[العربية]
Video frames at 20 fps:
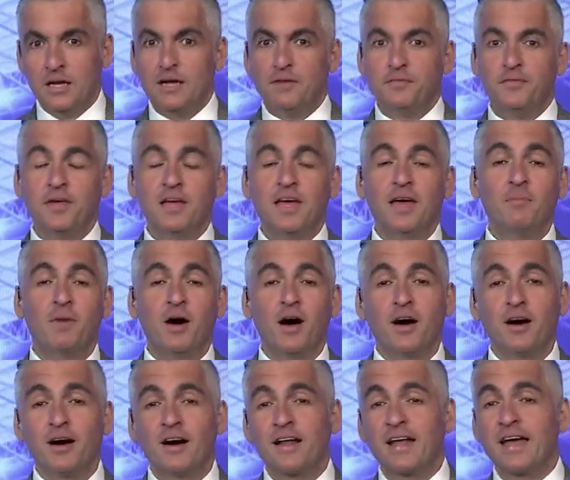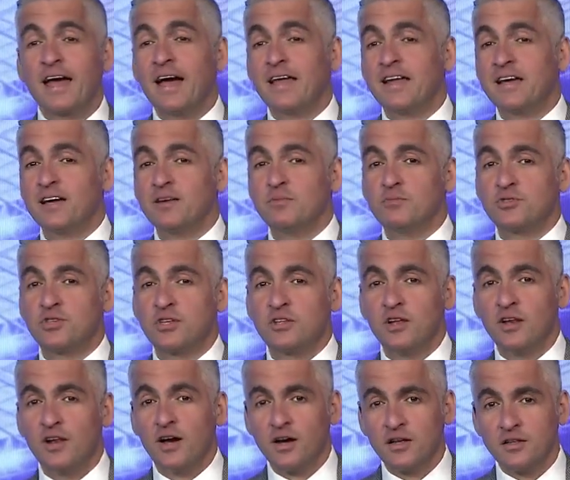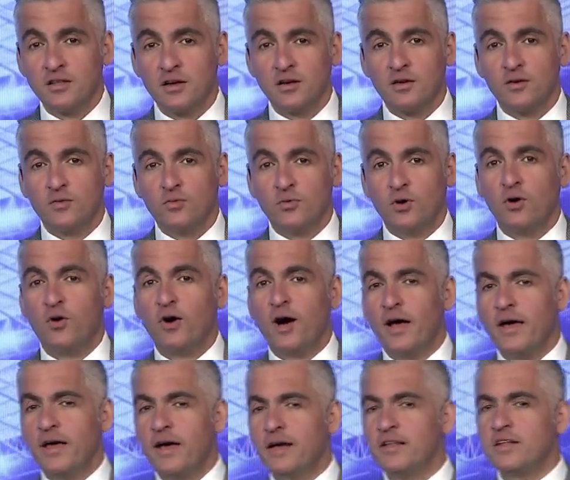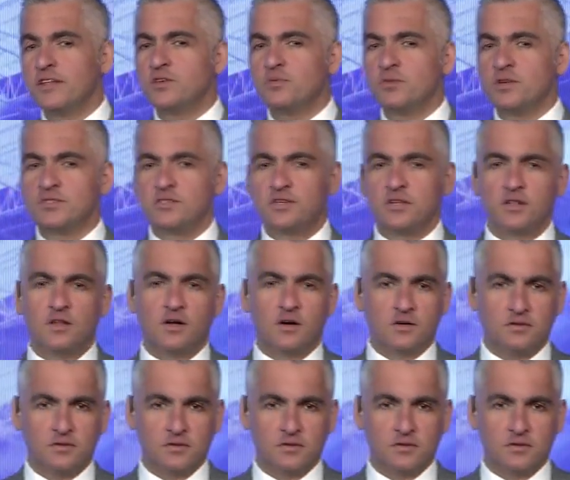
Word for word: في جيم اخر خارج المستطيل الاخضر وهو احيانا يمثل ضغط